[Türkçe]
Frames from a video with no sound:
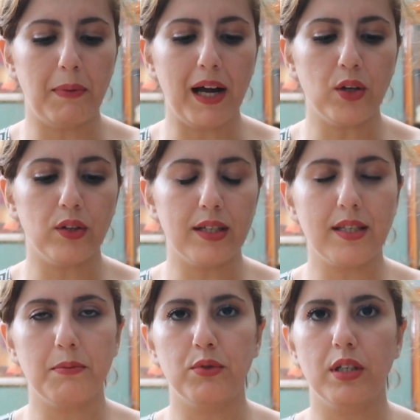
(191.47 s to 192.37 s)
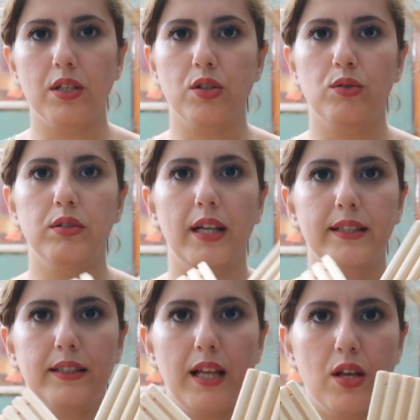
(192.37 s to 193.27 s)
Banyoda sabunlarınızı
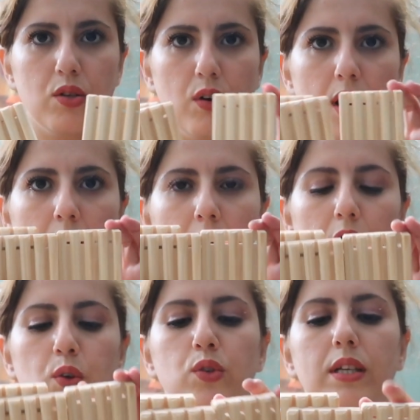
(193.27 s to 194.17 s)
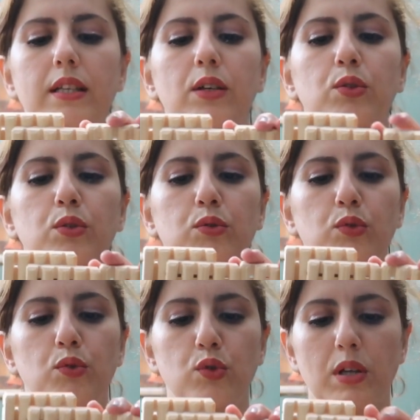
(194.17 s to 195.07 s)
kullandıktan sonra üzerinde
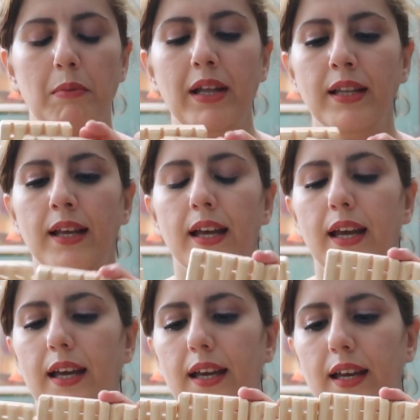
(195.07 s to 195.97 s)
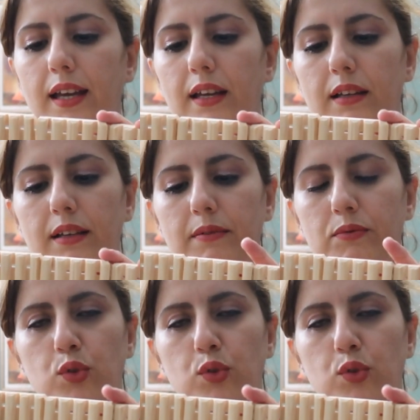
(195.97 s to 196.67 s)
kuruttuğunuz zaman e,